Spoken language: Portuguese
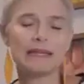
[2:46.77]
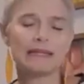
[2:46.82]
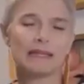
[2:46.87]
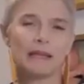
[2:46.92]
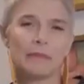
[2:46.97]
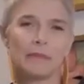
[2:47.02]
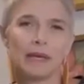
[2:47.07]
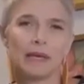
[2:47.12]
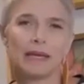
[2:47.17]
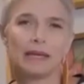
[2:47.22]

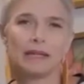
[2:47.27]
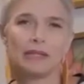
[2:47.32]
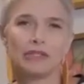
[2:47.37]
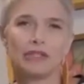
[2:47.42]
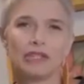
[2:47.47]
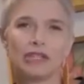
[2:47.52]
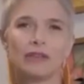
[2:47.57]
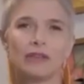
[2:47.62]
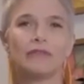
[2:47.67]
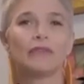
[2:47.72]
também
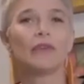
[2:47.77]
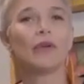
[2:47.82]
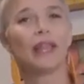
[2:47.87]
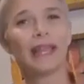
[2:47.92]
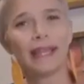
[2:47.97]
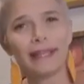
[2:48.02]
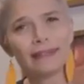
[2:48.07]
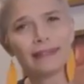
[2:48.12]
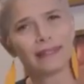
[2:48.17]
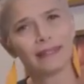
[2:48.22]
de que
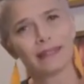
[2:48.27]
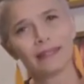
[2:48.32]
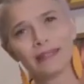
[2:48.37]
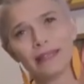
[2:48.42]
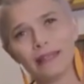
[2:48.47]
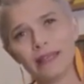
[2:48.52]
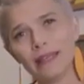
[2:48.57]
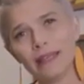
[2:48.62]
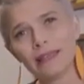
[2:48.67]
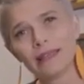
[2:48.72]
violenta
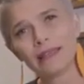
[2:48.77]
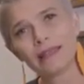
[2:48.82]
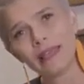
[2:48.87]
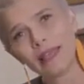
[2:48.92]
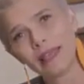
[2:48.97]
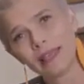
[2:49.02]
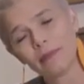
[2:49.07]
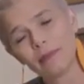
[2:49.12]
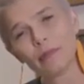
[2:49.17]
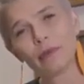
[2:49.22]

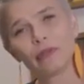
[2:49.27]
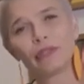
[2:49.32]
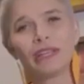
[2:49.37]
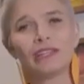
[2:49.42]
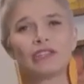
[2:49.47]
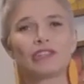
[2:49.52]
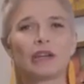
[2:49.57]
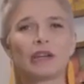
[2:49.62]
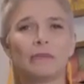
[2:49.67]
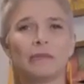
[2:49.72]
quem
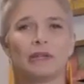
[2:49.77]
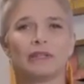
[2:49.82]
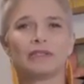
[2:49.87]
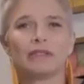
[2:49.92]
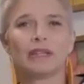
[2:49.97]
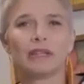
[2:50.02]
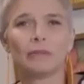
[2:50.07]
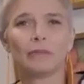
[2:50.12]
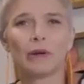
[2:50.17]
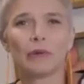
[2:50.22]
hipoteticamente
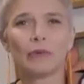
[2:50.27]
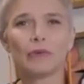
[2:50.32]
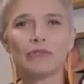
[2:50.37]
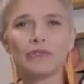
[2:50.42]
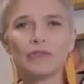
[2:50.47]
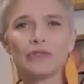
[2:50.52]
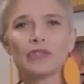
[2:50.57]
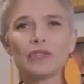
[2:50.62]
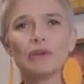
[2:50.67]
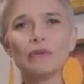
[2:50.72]
está numa
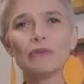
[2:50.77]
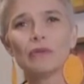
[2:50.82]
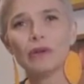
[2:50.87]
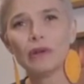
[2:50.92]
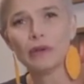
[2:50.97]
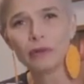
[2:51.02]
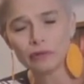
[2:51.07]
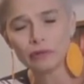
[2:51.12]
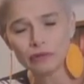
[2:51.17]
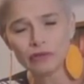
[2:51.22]
condição
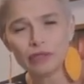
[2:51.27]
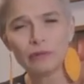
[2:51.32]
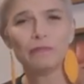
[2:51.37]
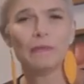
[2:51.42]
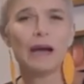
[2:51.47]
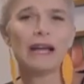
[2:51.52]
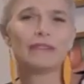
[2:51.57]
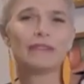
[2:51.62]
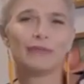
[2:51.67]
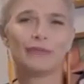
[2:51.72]
de
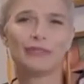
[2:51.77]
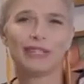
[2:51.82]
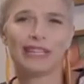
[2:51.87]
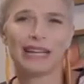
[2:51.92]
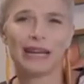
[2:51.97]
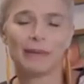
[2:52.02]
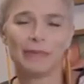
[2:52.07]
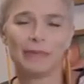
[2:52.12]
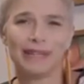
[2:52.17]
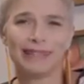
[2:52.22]
mais
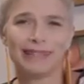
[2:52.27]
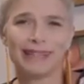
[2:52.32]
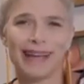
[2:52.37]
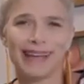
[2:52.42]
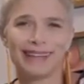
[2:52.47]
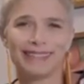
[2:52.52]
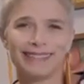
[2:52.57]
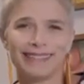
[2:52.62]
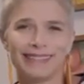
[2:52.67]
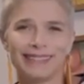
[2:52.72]

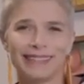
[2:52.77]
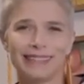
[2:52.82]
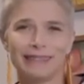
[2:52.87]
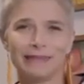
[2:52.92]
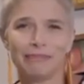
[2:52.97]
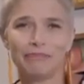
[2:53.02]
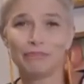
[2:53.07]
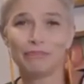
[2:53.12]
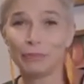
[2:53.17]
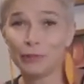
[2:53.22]
vulnerabilidade,
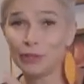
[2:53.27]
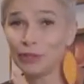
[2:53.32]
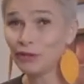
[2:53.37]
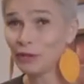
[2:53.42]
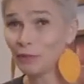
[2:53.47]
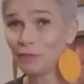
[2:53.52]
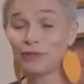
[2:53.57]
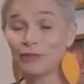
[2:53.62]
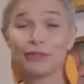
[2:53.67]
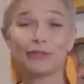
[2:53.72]
né? Por isso
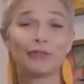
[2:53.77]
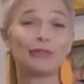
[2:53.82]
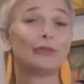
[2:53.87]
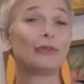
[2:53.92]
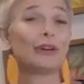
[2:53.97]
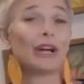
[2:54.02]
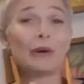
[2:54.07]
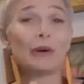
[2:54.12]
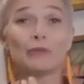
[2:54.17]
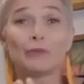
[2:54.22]
é preciso
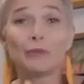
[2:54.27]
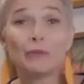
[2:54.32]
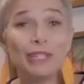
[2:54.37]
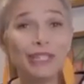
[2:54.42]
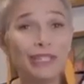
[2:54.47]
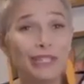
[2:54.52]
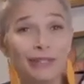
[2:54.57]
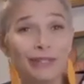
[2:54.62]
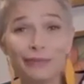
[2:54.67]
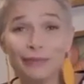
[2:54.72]
educar os
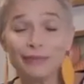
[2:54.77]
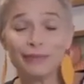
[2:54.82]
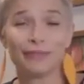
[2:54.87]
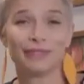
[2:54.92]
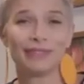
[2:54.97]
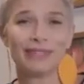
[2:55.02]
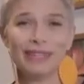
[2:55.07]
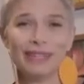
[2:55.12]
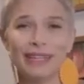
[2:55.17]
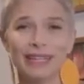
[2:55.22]

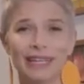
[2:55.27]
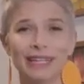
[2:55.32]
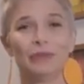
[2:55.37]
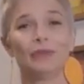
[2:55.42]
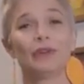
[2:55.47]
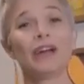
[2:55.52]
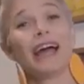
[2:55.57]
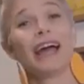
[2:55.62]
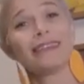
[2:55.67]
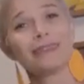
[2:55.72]
meninos,
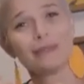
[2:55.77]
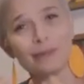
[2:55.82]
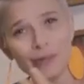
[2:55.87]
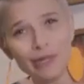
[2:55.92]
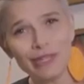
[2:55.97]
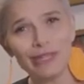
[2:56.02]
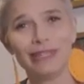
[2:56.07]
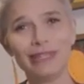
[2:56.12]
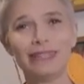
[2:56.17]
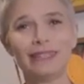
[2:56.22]
educar as
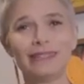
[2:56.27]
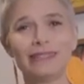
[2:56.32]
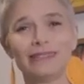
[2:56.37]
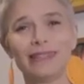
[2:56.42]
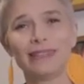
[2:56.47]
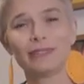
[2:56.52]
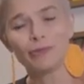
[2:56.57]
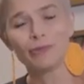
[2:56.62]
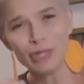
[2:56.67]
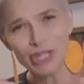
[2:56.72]
meninas,
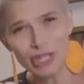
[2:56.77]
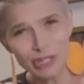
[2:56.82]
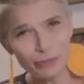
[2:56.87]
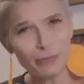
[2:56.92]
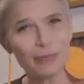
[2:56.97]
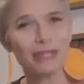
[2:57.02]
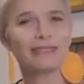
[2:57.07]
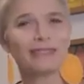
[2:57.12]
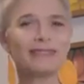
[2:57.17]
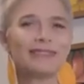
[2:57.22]
as meninas
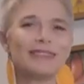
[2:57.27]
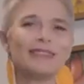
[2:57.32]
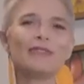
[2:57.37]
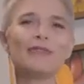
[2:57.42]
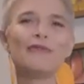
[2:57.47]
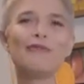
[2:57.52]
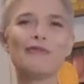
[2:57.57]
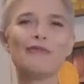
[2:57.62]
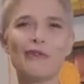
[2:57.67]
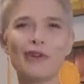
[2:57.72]
para que se
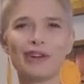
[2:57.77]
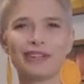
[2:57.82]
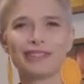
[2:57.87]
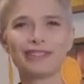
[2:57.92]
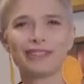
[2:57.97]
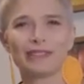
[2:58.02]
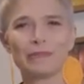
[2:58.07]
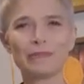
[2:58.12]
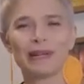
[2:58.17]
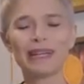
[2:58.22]
sintam
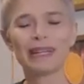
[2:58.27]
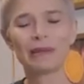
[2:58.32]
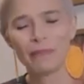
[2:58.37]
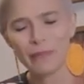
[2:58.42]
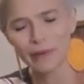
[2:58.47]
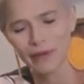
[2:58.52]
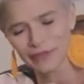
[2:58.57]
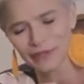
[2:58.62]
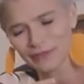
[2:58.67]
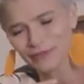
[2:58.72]
fortes, para que
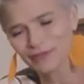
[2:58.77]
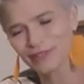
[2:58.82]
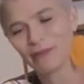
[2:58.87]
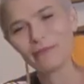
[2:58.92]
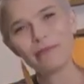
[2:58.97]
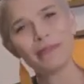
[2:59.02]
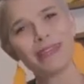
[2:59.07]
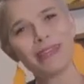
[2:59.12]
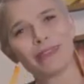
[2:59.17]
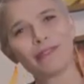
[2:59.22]
possam
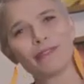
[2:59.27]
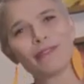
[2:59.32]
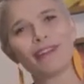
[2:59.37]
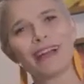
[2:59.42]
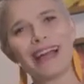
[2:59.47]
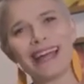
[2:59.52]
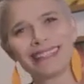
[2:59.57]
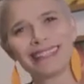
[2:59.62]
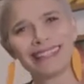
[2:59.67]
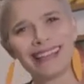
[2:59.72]
saber que o
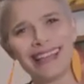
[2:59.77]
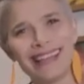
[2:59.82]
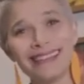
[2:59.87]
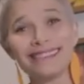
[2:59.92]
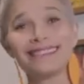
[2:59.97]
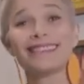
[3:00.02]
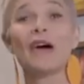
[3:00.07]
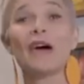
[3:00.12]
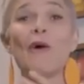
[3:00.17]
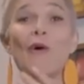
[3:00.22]
lugar
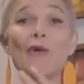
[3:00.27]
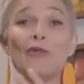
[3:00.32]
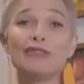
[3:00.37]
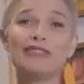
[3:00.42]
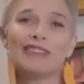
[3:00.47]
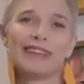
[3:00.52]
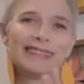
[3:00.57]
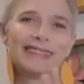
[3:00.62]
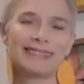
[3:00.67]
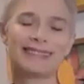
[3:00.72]
delas é
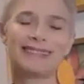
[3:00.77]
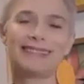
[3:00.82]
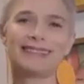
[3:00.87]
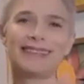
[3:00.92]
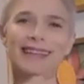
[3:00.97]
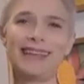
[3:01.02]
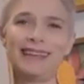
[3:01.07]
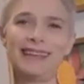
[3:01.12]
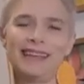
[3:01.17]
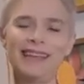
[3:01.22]
onde elas
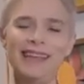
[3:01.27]
quiserem,